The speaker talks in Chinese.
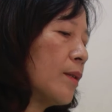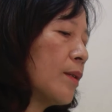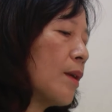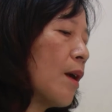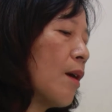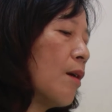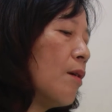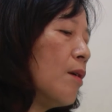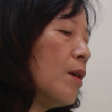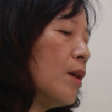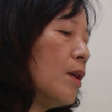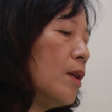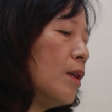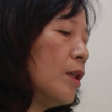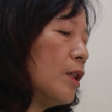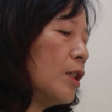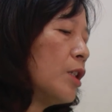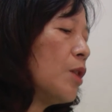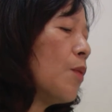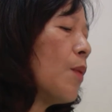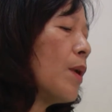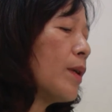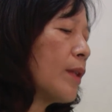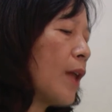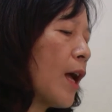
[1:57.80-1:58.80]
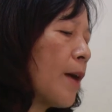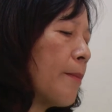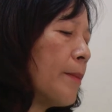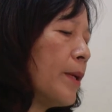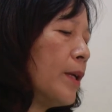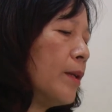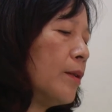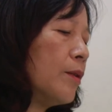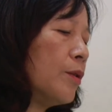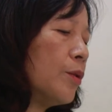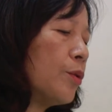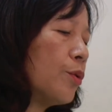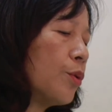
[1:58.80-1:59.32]
绍，希望他
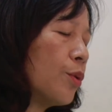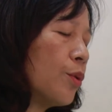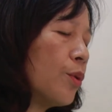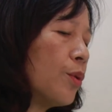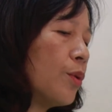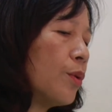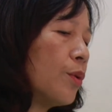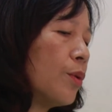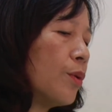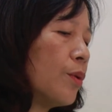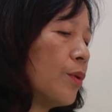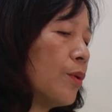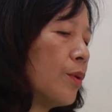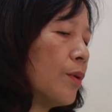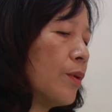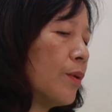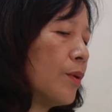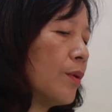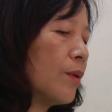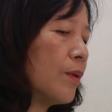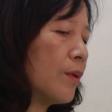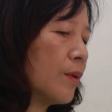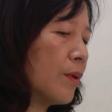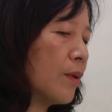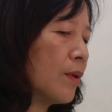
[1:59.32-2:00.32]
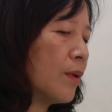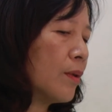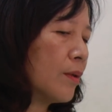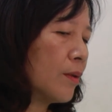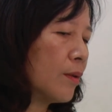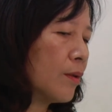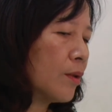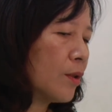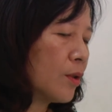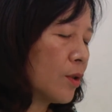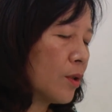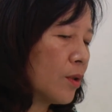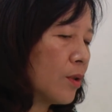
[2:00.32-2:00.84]
们去。
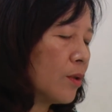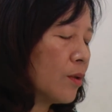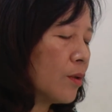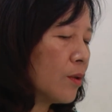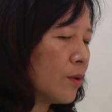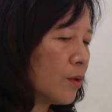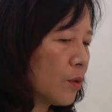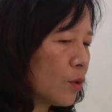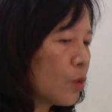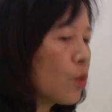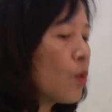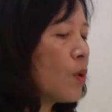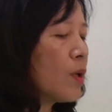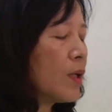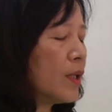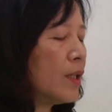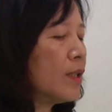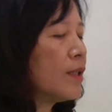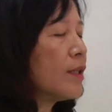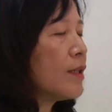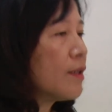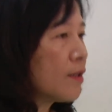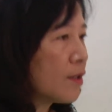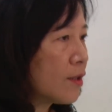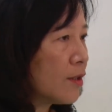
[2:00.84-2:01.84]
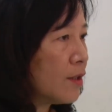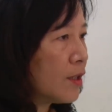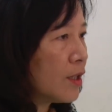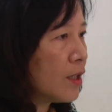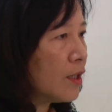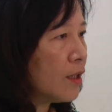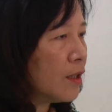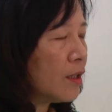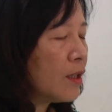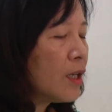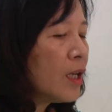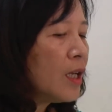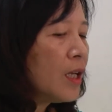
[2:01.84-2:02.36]
做一些事
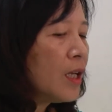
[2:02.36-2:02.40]
情，